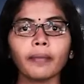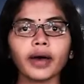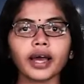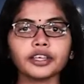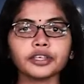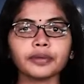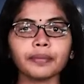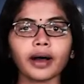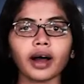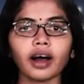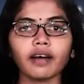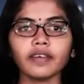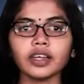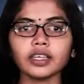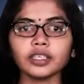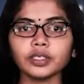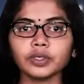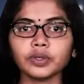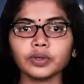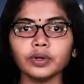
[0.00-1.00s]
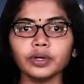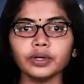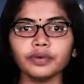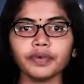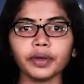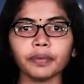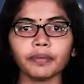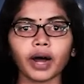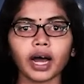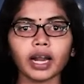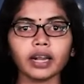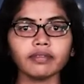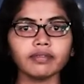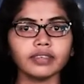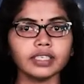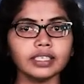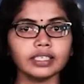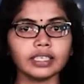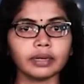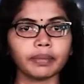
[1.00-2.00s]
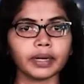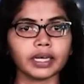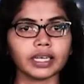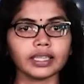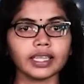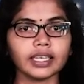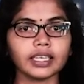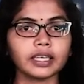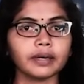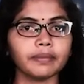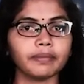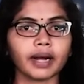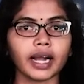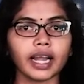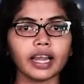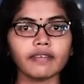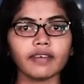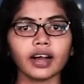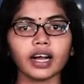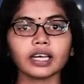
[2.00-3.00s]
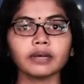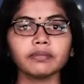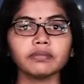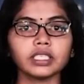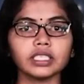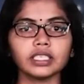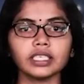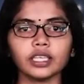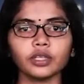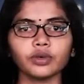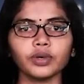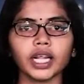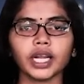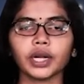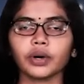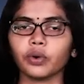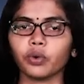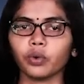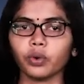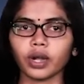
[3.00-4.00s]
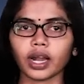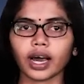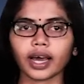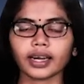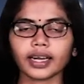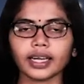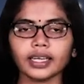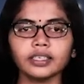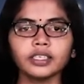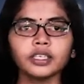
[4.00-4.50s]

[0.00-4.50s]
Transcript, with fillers: மற்றும் அவரது குழு விமானம் வீழ்த்தப்பட்டதற்கு பழி வாங்கும் திட்டத்துடன் உள்ளார்கள்